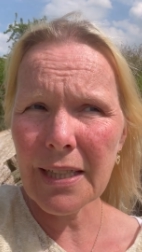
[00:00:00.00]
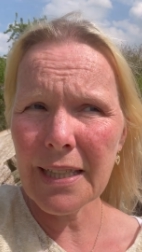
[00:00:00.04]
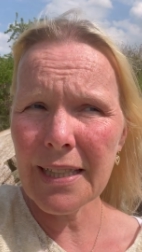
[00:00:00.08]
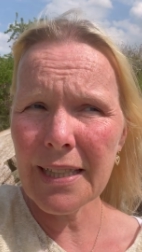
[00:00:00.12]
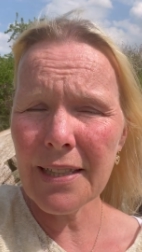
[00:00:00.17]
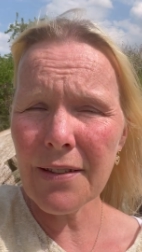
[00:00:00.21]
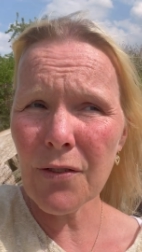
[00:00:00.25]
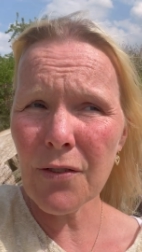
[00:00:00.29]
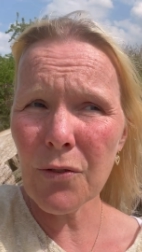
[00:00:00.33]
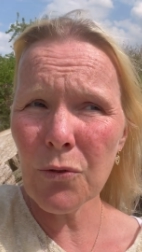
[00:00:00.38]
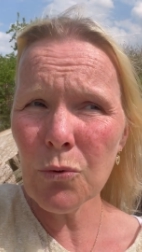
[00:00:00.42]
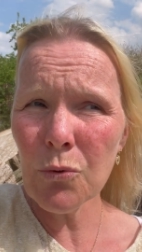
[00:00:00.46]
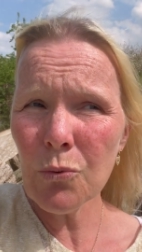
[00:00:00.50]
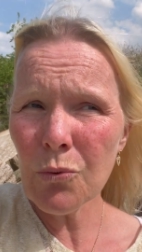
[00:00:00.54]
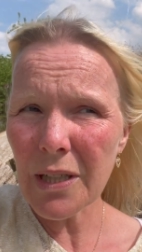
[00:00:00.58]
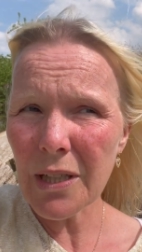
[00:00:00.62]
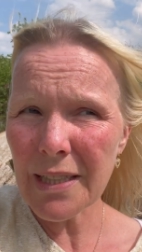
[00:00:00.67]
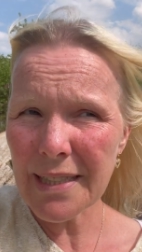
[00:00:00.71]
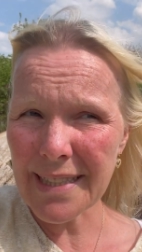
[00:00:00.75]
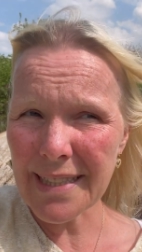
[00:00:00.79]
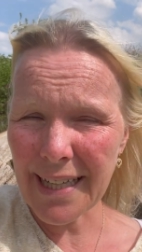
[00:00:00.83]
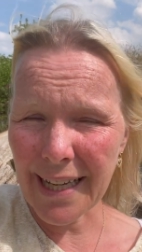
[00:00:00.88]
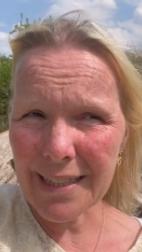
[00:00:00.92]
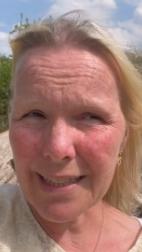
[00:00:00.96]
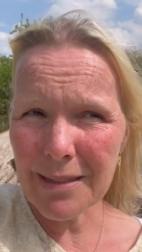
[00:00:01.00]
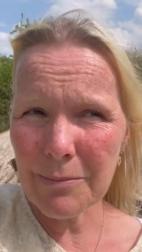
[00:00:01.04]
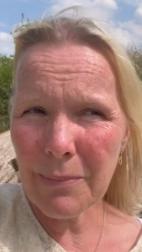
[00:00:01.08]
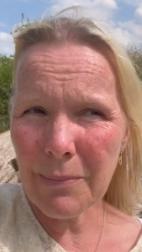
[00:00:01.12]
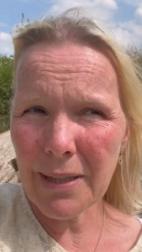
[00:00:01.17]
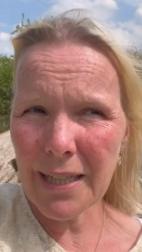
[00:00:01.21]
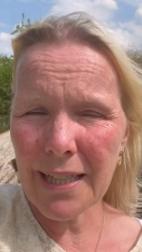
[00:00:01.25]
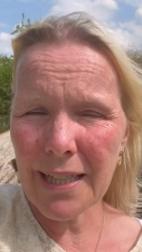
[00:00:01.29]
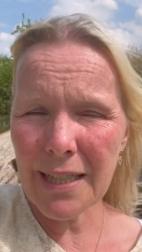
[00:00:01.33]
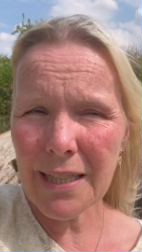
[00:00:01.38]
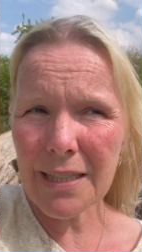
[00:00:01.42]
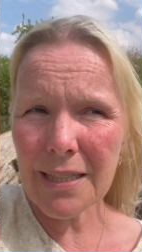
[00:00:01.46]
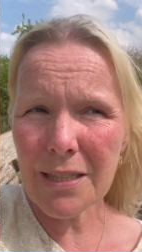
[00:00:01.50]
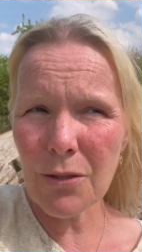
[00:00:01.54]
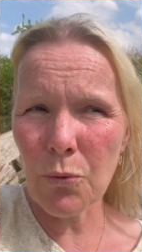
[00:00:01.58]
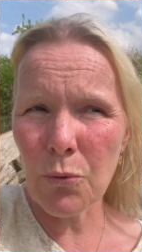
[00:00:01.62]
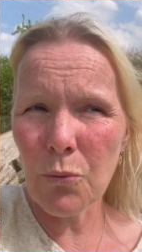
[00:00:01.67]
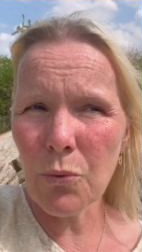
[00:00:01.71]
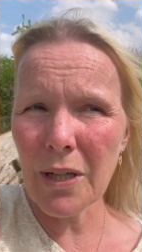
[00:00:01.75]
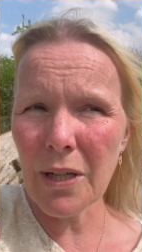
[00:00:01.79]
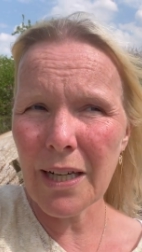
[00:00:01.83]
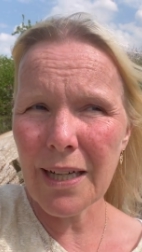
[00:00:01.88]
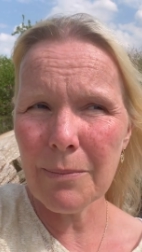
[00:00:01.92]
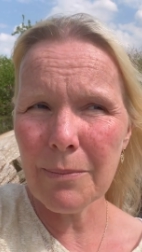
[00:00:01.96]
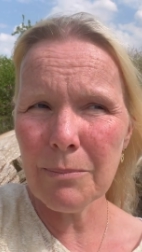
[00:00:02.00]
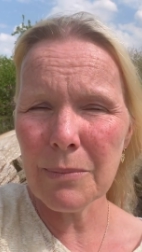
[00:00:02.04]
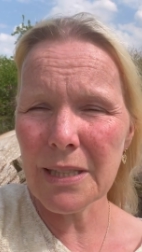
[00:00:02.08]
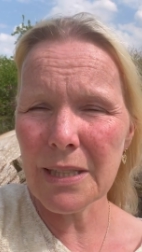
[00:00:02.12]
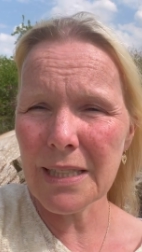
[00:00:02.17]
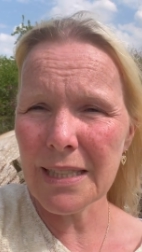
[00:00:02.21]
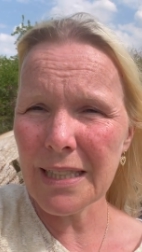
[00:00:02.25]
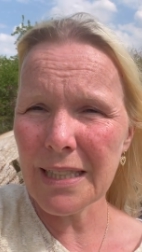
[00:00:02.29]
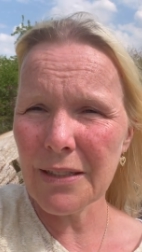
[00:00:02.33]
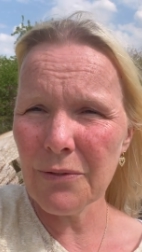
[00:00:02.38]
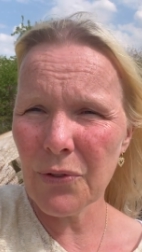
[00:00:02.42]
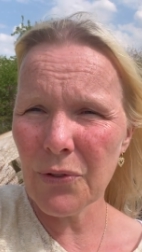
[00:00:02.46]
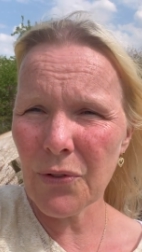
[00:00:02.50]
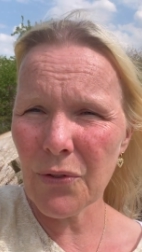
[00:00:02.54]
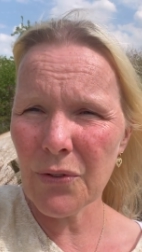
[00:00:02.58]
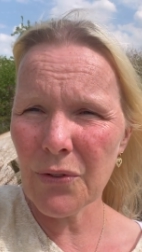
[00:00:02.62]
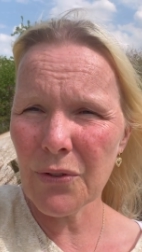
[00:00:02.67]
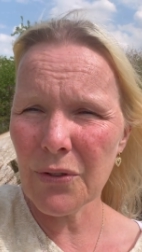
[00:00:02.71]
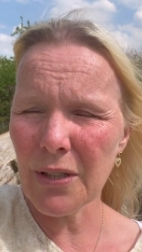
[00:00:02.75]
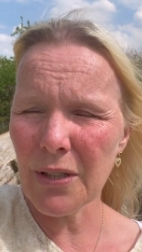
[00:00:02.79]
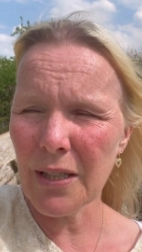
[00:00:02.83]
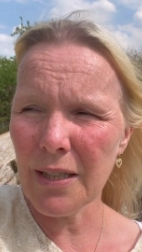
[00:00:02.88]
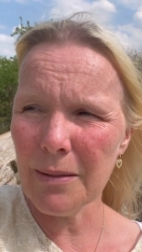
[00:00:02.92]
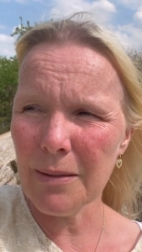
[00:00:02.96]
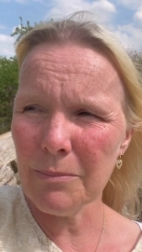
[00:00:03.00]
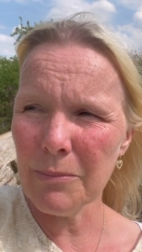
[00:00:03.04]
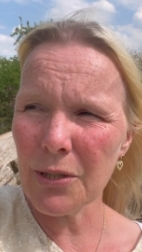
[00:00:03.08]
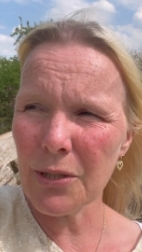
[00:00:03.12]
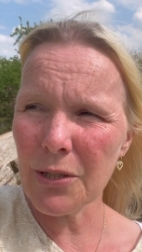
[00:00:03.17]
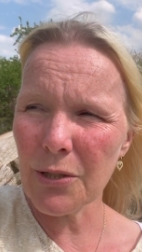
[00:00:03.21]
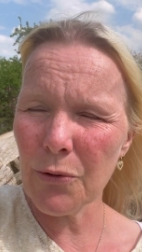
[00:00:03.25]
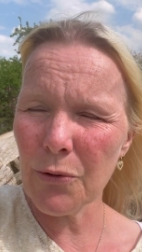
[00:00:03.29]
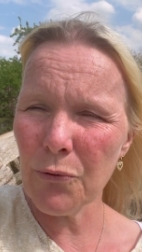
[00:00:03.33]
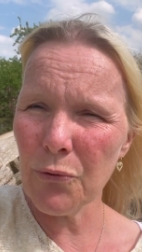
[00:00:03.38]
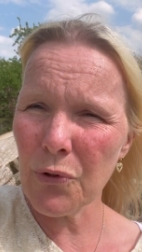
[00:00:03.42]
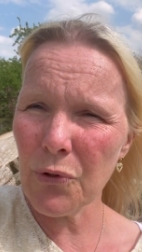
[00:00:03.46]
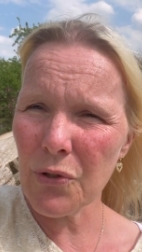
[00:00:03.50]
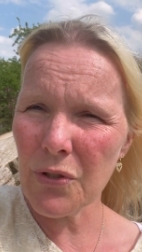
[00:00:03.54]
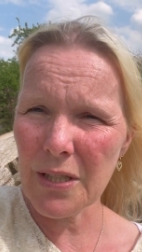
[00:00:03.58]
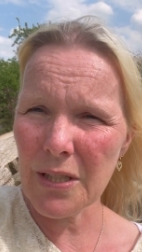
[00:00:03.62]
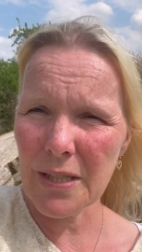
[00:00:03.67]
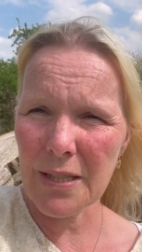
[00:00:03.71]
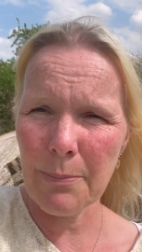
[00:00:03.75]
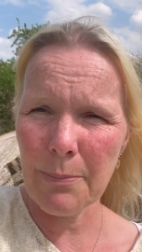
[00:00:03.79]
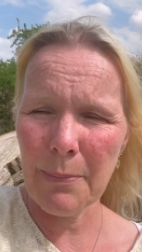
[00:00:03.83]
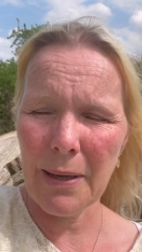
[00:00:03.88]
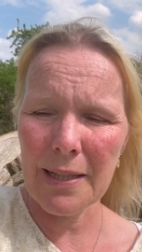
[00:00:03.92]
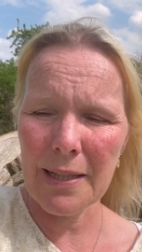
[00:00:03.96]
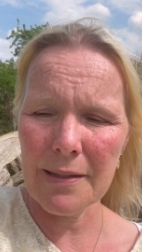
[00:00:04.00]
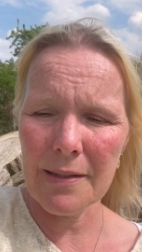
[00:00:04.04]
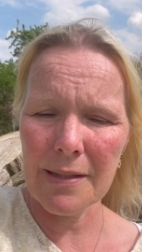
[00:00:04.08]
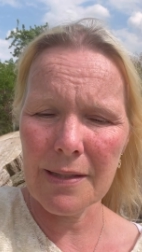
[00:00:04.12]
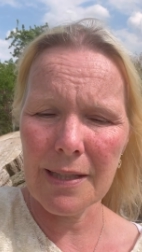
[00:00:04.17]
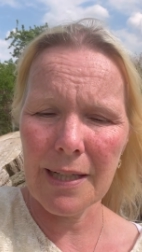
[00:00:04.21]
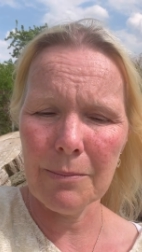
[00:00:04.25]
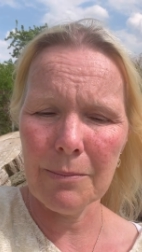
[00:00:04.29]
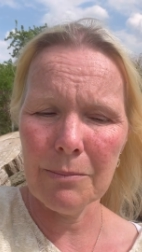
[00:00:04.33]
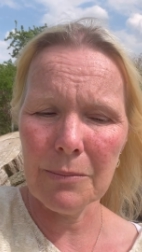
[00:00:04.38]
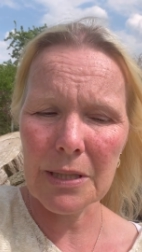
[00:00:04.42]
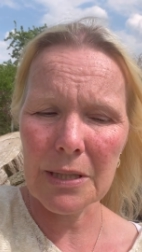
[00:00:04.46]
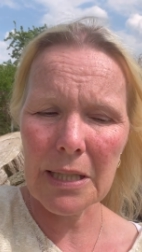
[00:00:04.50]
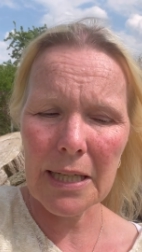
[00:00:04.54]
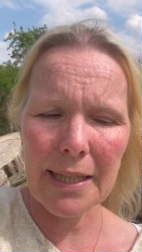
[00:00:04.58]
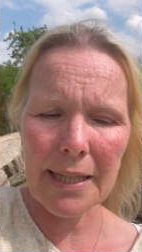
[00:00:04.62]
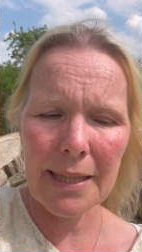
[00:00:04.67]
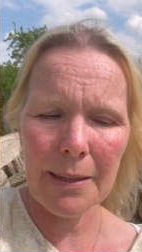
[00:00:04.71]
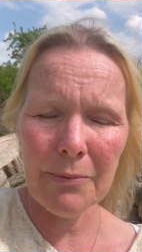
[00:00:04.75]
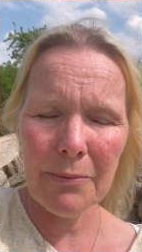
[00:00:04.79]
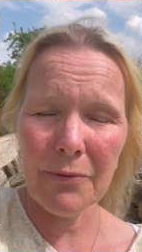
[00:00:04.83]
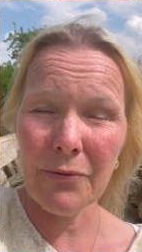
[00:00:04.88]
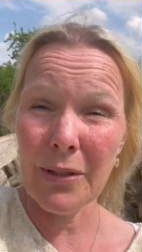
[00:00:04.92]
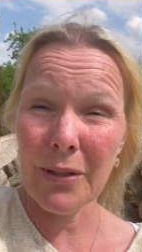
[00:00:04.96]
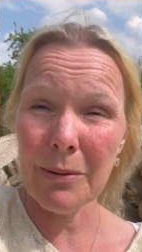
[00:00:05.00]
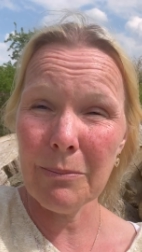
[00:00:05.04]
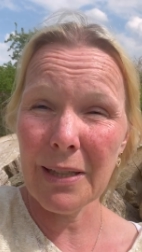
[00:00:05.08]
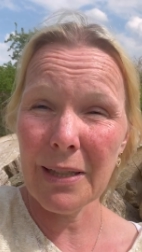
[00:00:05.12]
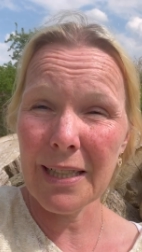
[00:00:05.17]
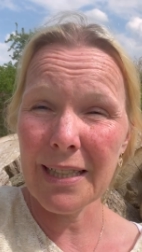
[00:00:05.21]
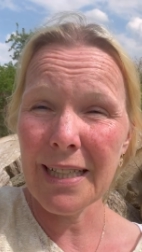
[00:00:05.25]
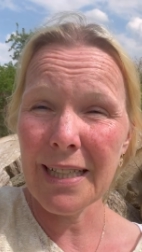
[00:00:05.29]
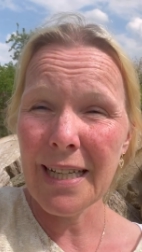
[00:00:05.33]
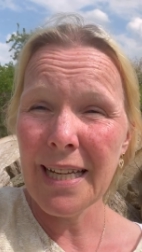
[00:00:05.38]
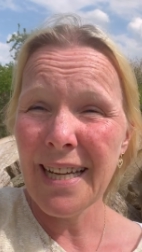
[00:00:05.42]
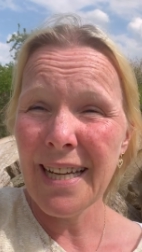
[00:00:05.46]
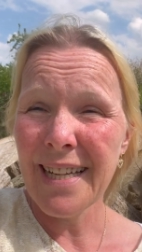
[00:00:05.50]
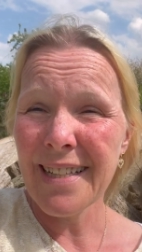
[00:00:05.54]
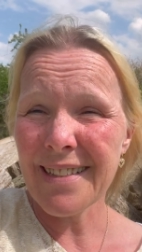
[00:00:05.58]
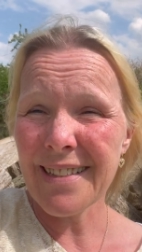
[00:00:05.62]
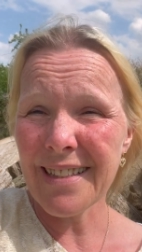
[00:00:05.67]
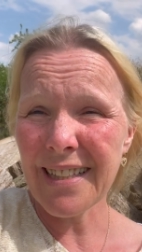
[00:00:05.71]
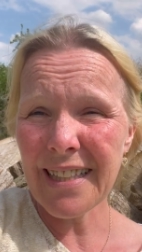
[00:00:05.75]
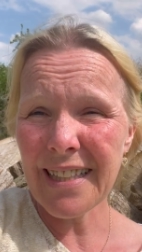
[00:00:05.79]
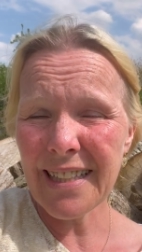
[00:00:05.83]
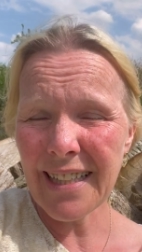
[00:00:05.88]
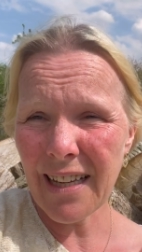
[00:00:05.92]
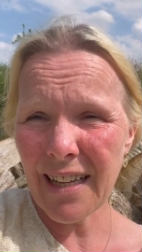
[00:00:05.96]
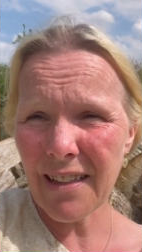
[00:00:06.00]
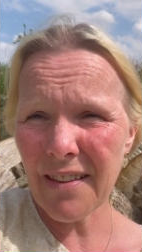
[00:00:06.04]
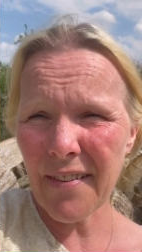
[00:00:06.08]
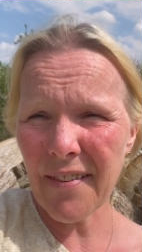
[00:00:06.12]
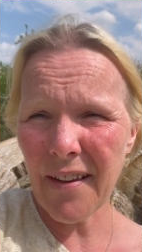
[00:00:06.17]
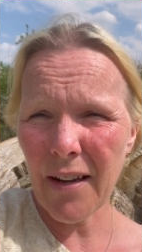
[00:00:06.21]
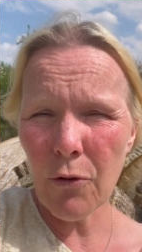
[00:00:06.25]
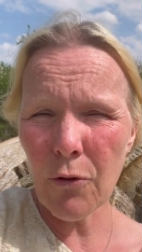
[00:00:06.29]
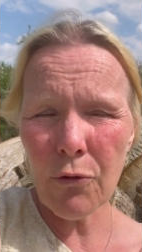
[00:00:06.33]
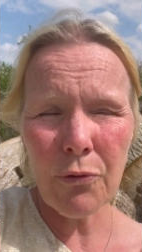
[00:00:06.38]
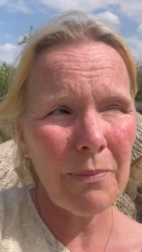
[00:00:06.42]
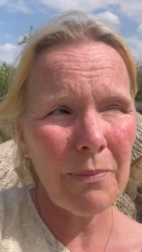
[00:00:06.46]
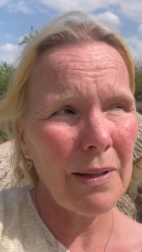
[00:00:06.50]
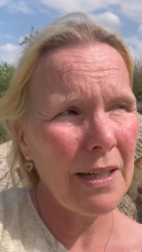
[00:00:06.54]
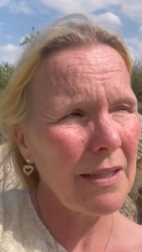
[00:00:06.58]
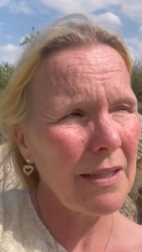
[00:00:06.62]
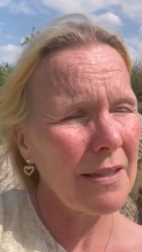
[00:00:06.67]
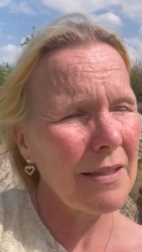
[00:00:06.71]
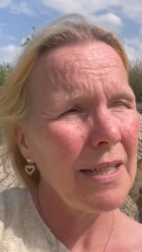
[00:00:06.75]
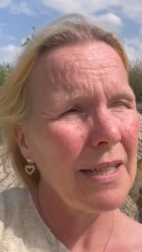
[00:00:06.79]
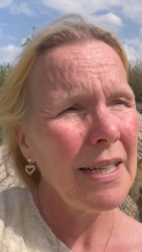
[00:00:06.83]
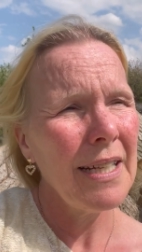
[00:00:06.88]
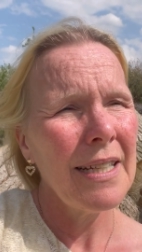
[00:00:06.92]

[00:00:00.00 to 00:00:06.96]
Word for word: Essen nur dann macht oder mit den gewissen äh, mit Vorsichtsmaßnahmen betreibt, wenn man sich nachts aufmacht